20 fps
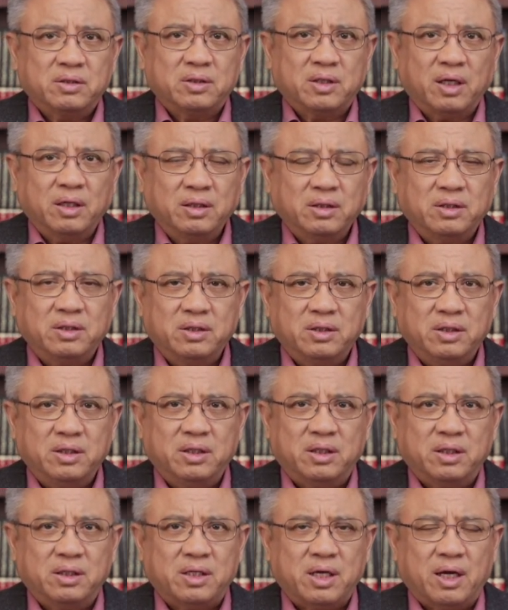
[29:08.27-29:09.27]
当时记
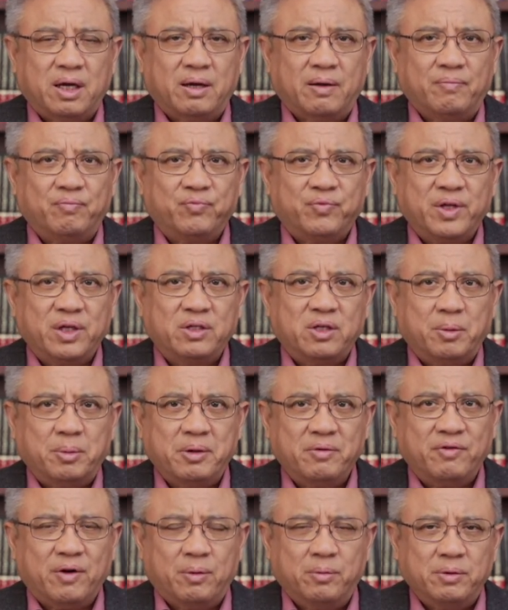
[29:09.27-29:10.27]
得在邓小
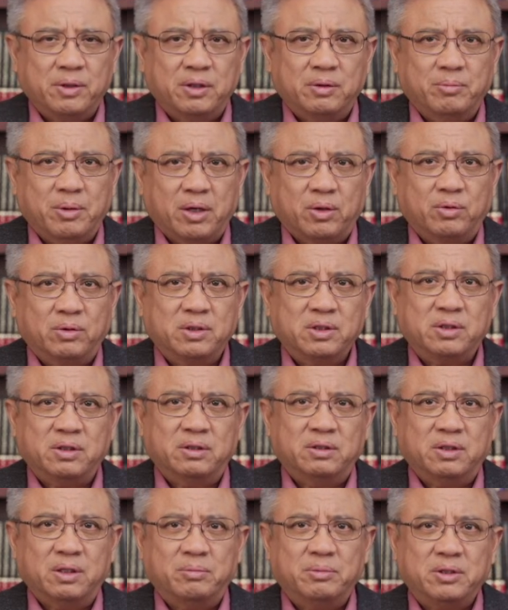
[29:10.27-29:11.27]
平访问美国的时
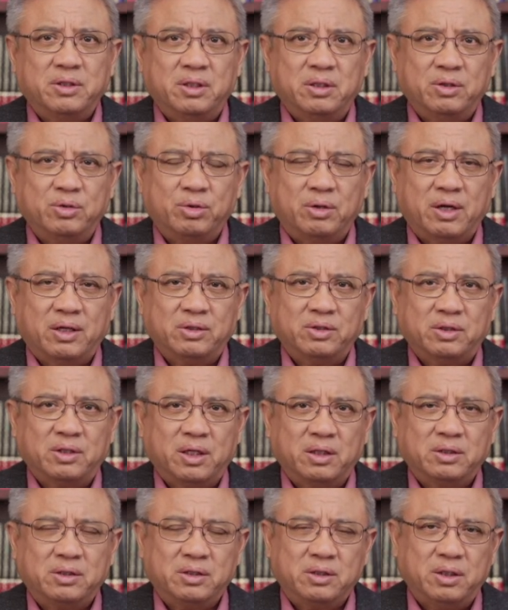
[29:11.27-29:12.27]
候，人们当
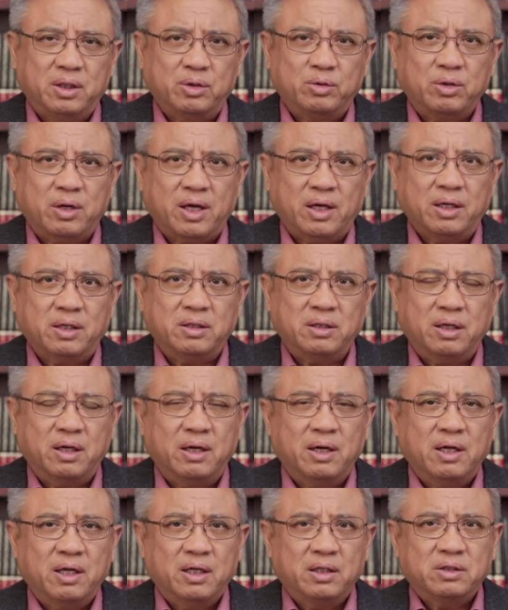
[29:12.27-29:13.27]
时提出来一个
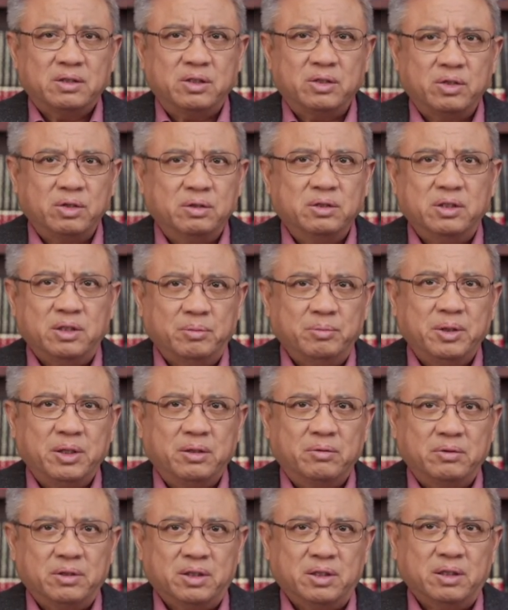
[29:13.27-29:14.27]
自由移民
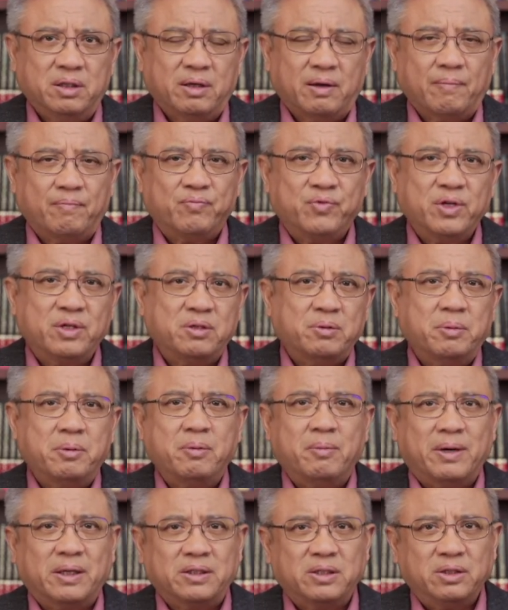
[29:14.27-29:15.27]
的问题，邓小
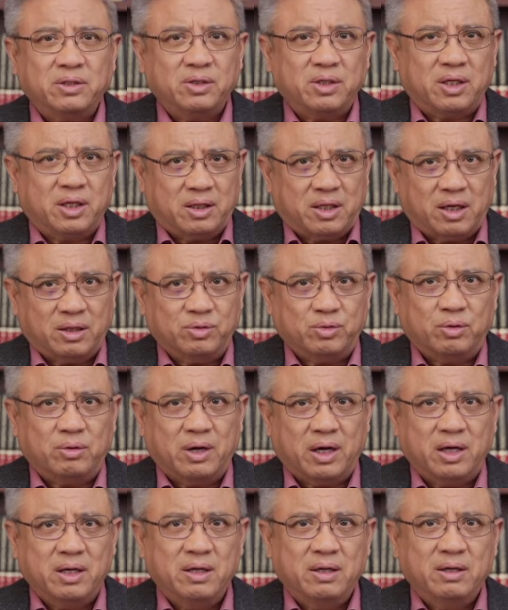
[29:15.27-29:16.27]
平马上就给他一句
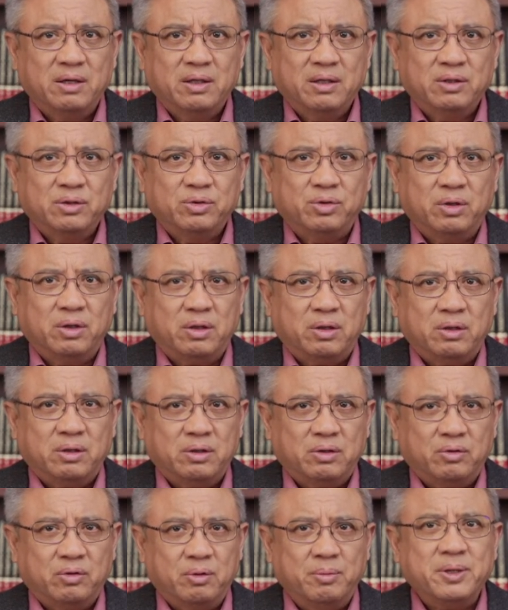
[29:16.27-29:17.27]
话，说
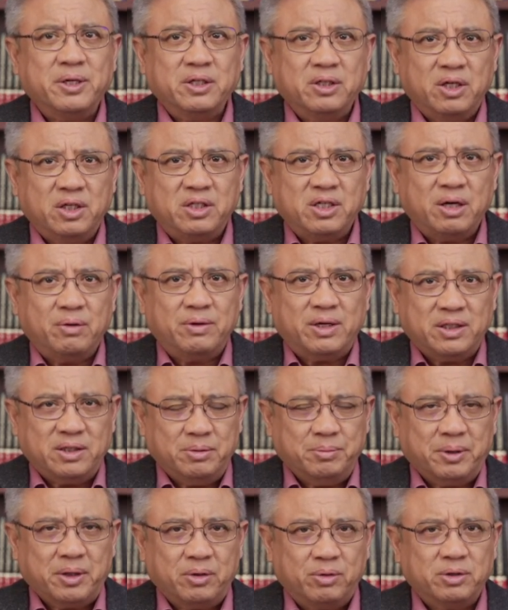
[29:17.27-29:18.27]
我们给你1000万
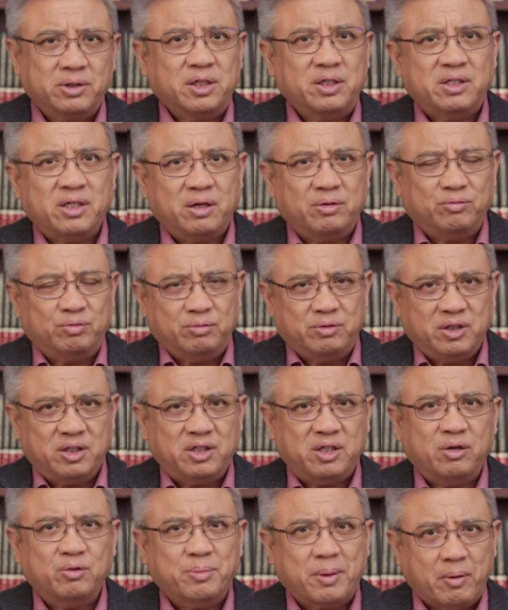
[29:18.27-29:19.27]
移民或者
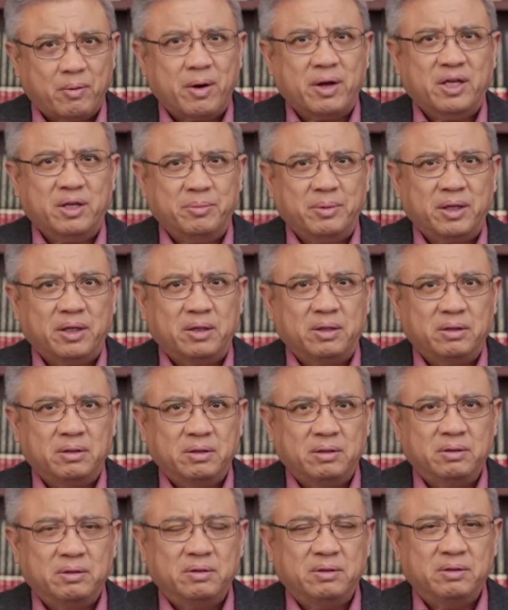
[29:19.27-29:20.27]
1500万移民，
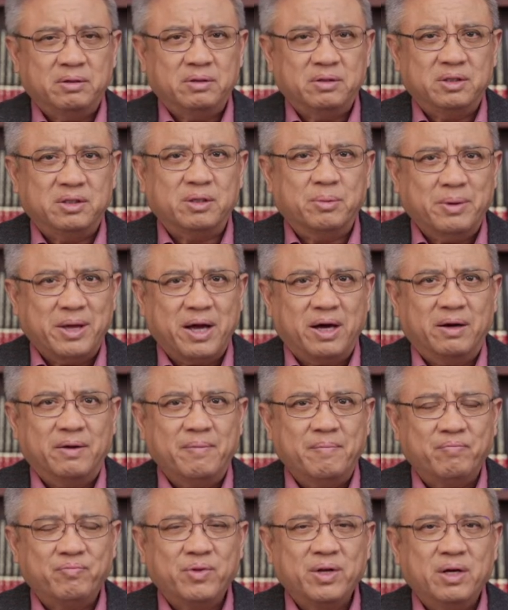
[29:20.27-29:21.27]
你怎么样？
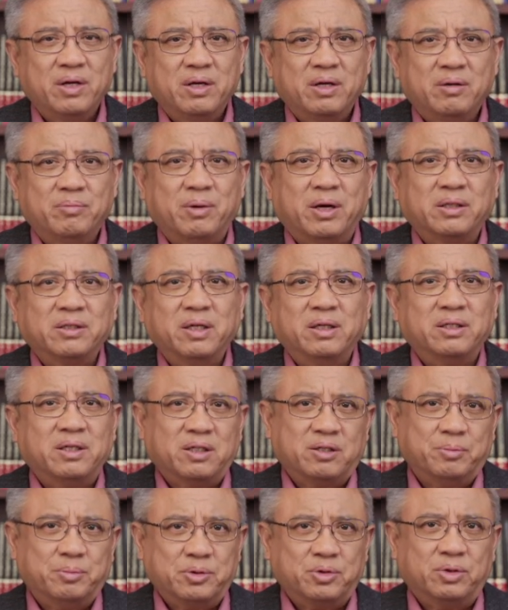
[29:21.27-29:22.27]
马上人家
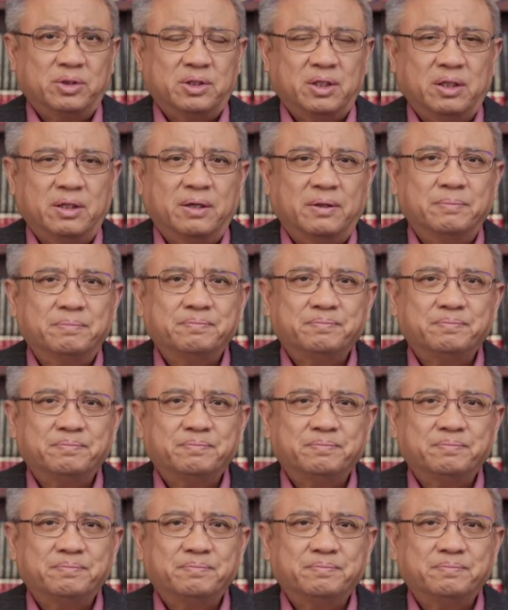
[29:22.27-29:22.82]
就不做声了。